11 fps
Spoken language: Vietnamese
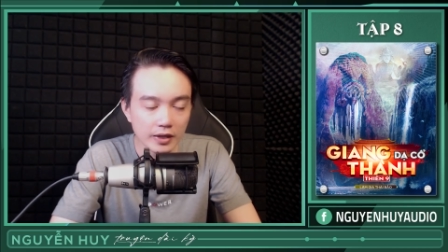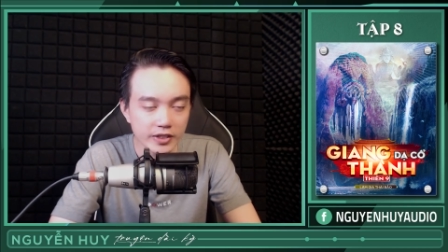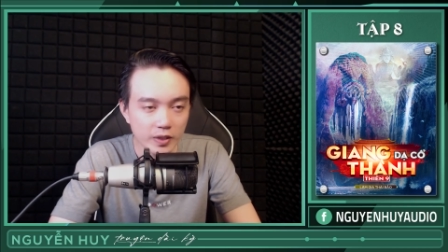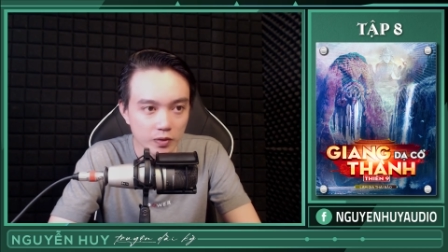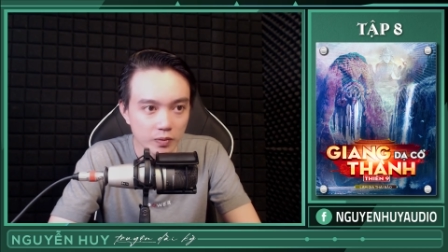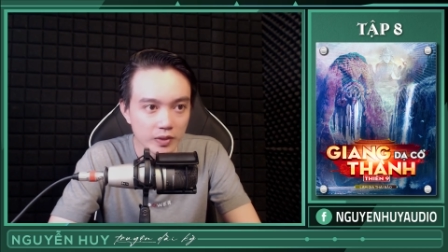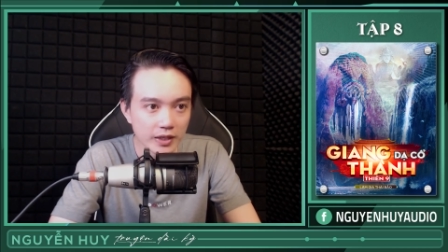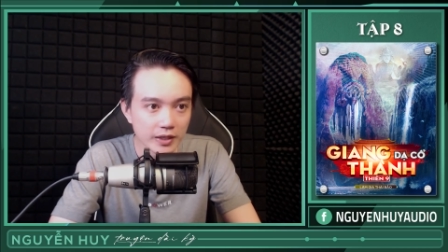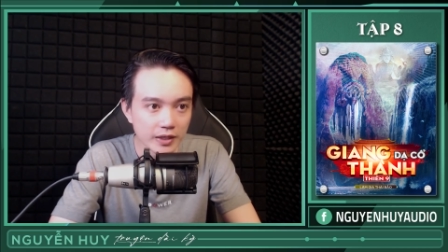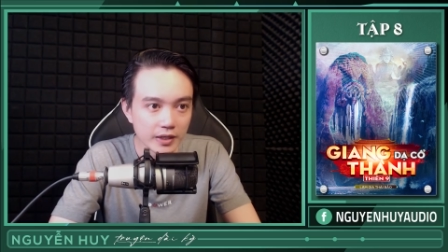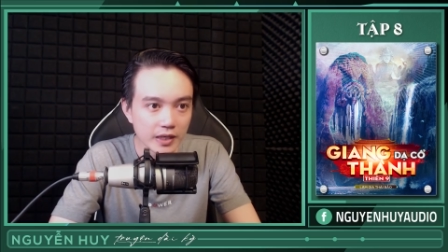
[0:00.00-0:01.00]
trong lung
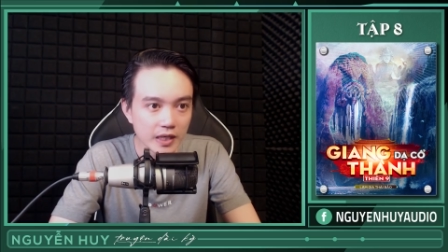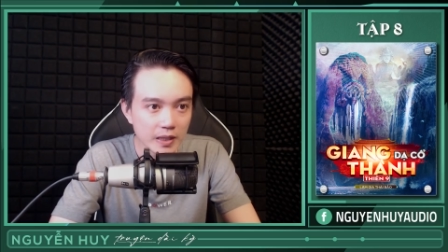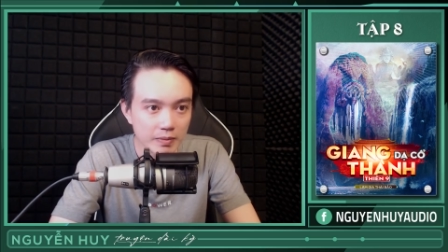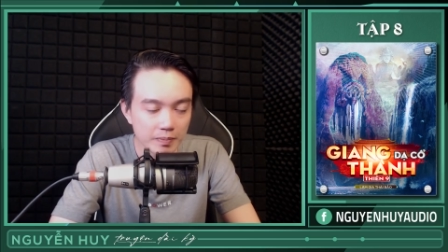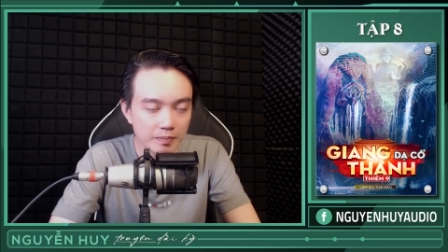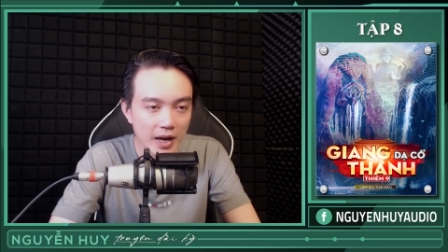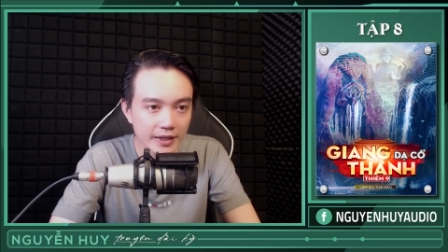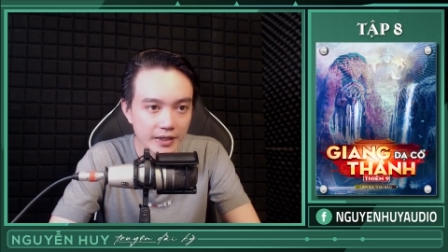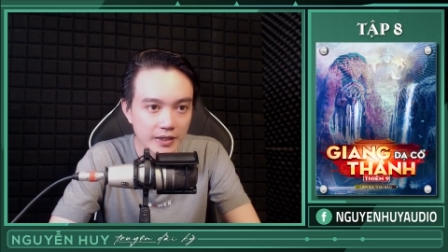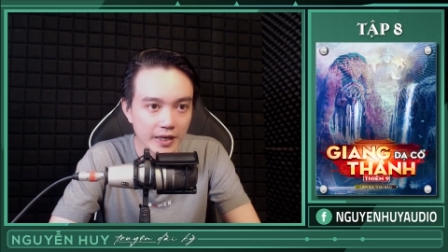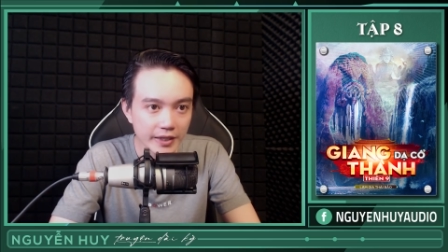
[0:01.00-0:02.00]
linh như mâm bạc
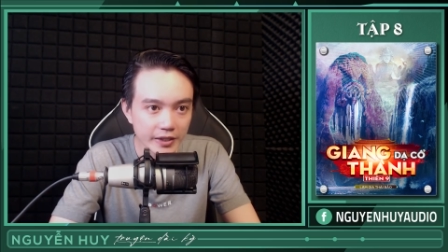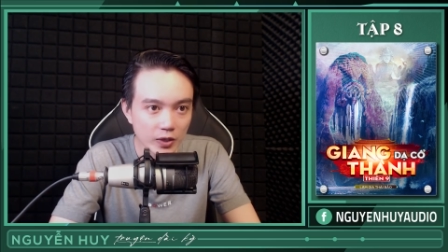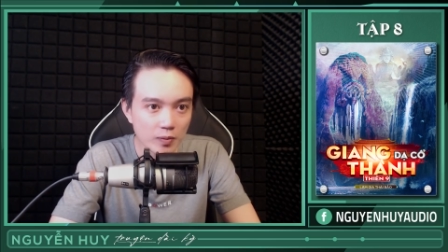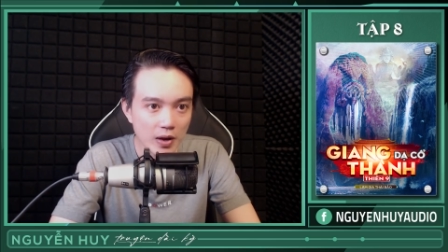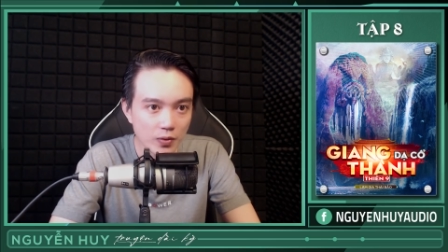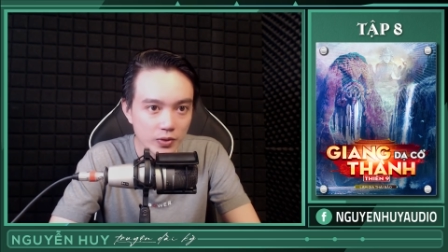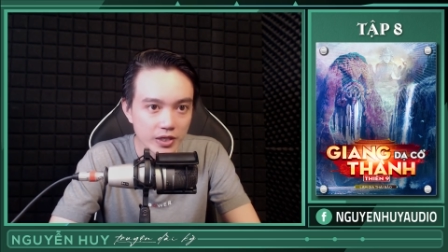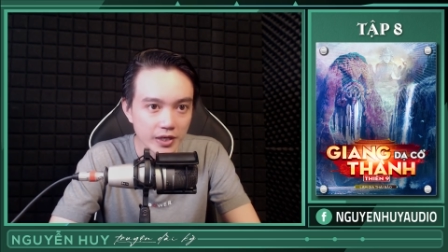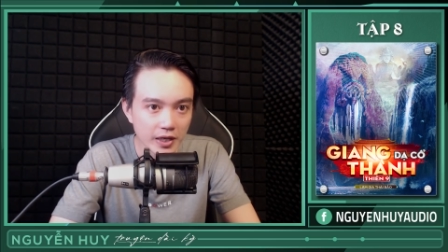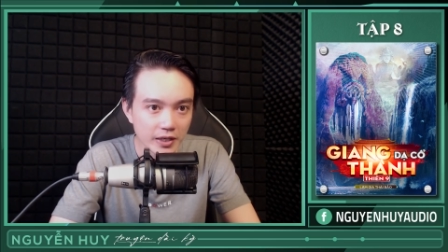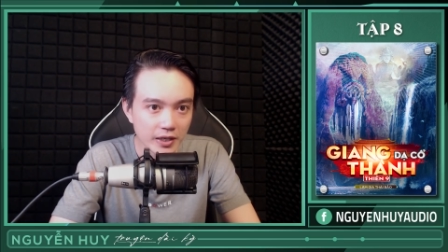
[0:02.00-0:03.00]
chất đầy châu báu của trời
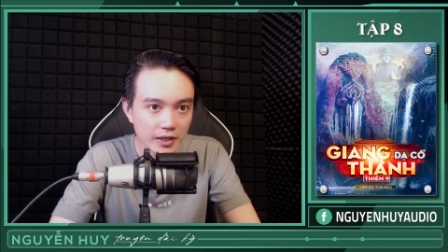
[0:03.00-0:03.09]
đất.